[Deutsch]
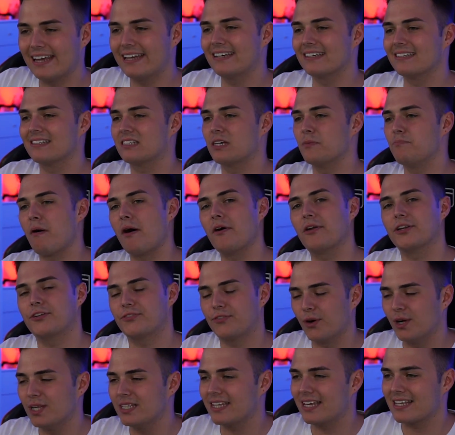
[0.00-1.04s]
Icons gebaut. Ich
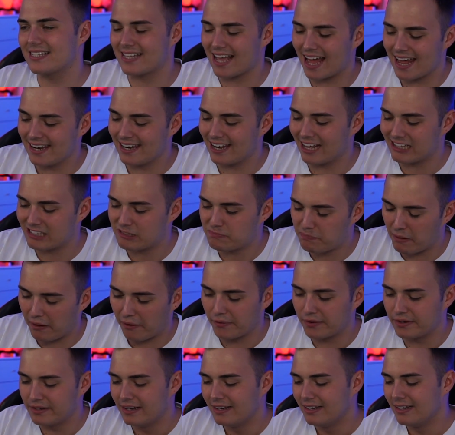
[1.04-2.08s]
wollte es anders
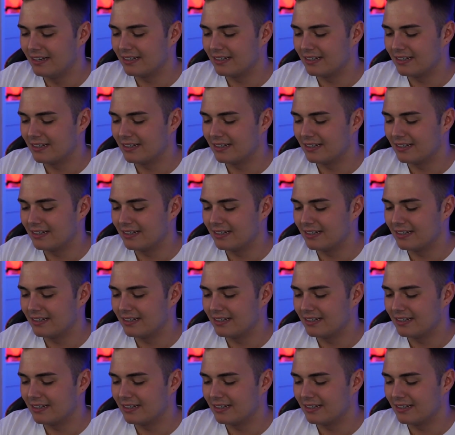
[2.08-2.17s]
bauen.